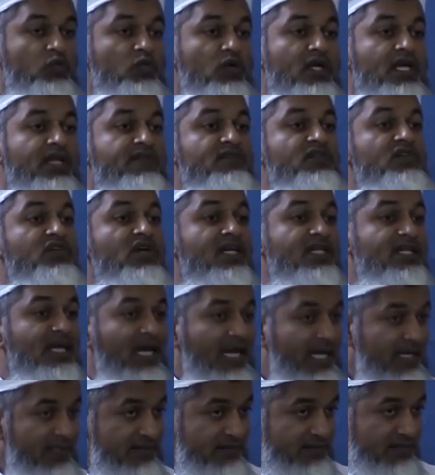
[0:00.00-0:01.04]
Ребята, не
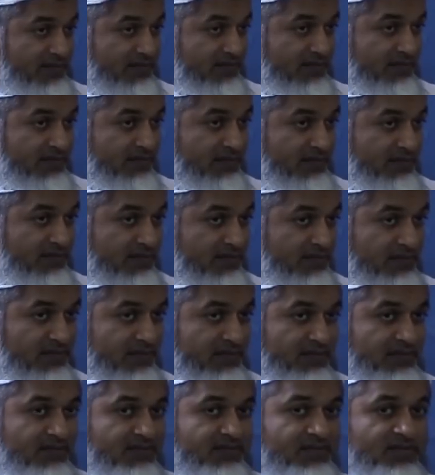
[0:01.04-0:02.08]
спим.
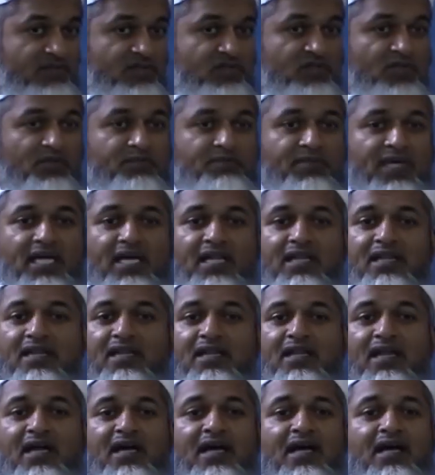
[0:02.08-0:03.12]
Так что
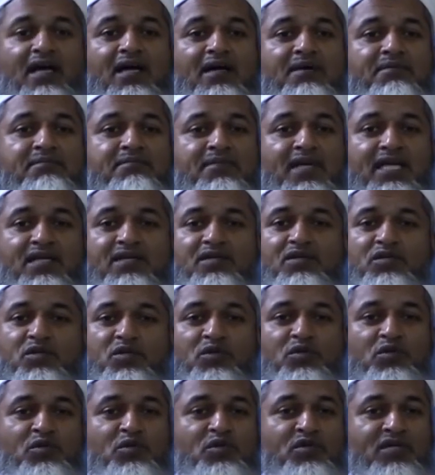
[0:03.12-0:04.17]
дай бог, чтоб
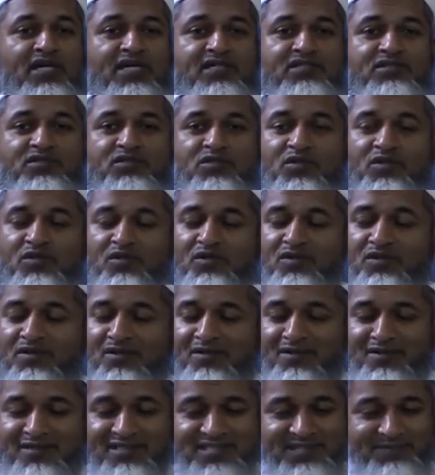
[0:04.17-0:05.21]
вы, глядя на своего
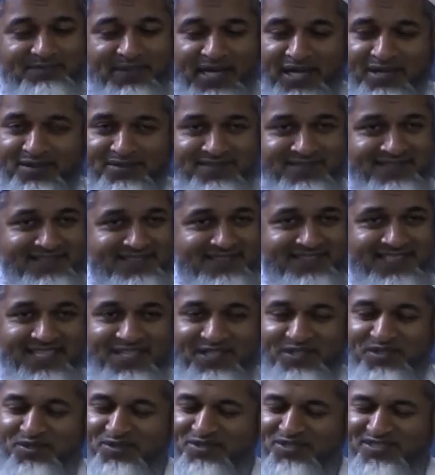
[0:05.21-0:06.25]
супруга или
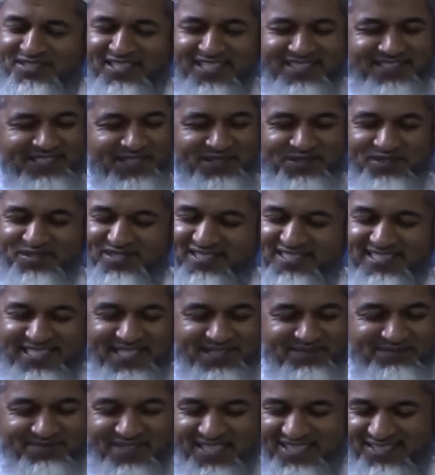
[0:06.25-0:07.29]
супругу, говорили, ты такой
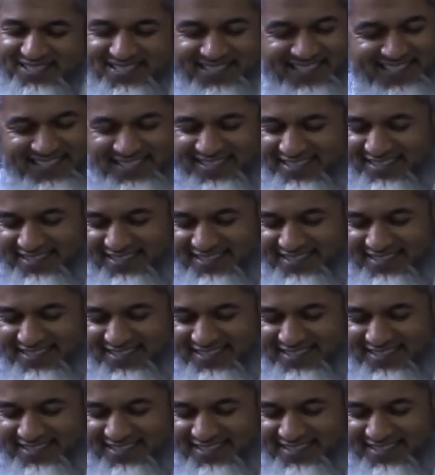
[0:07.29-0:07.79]
хороший джин,